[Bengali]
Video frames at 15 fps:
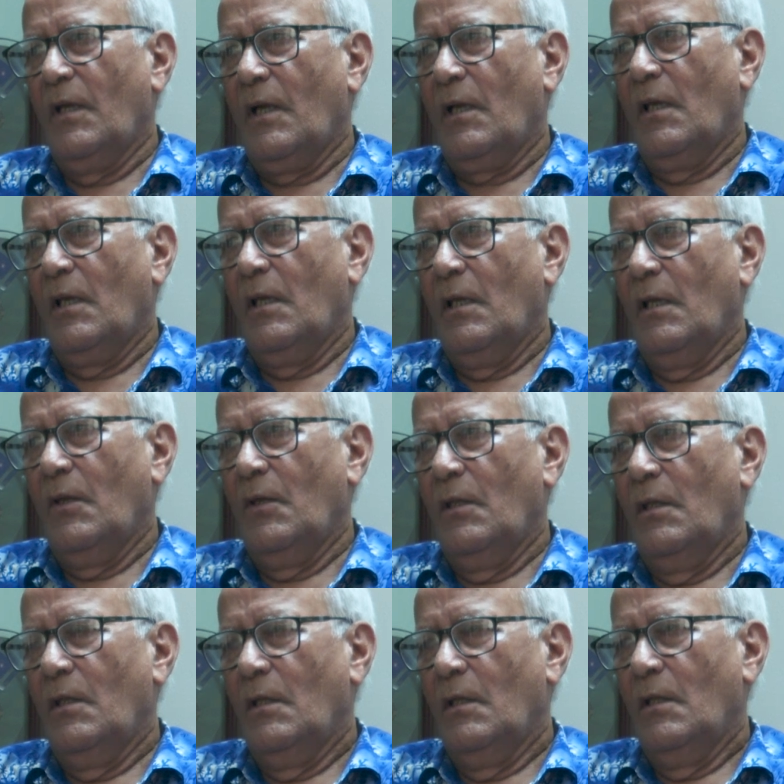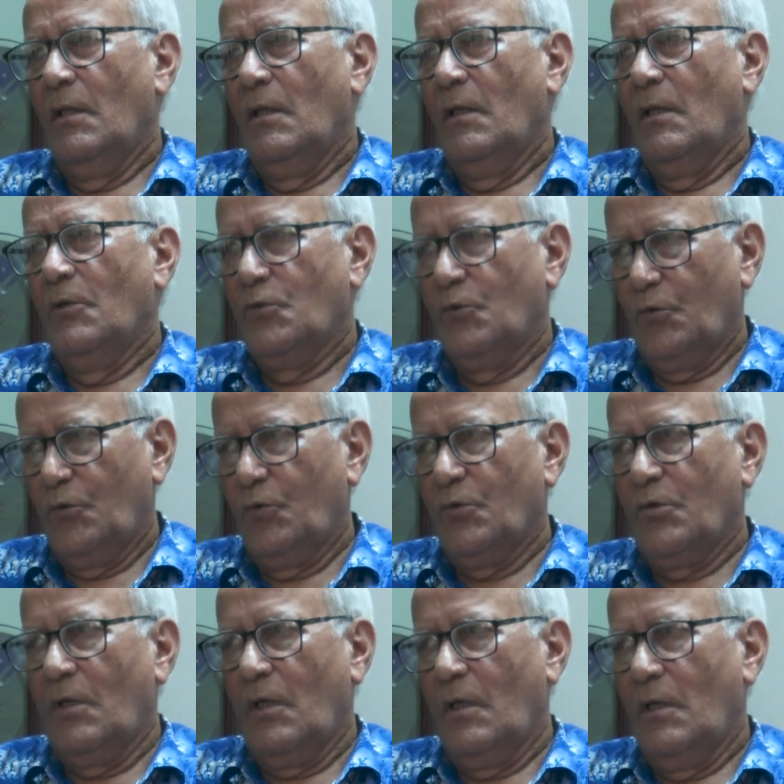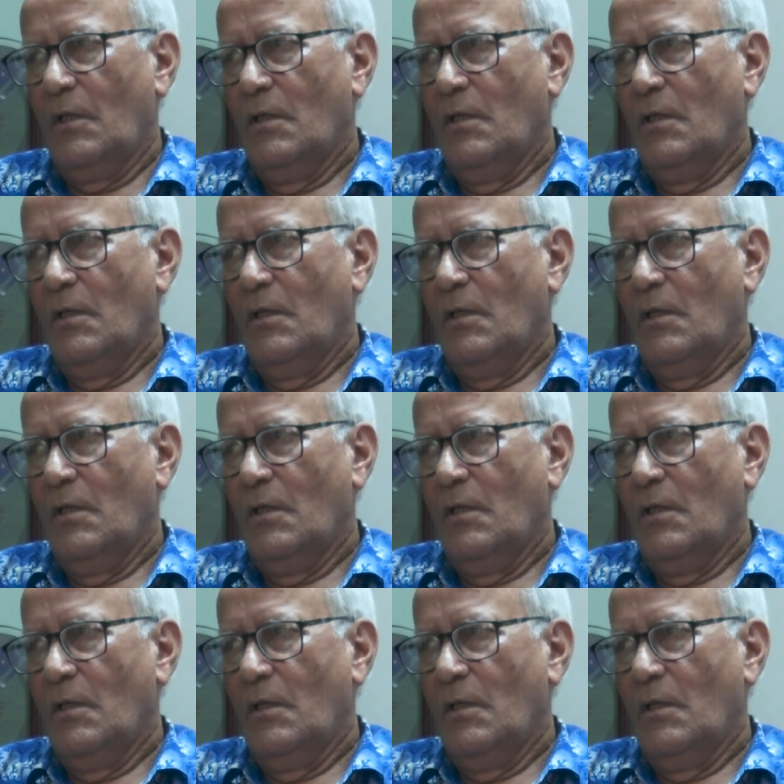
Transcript: ডাকলেন এই সত্য সাহা সত্য সাহা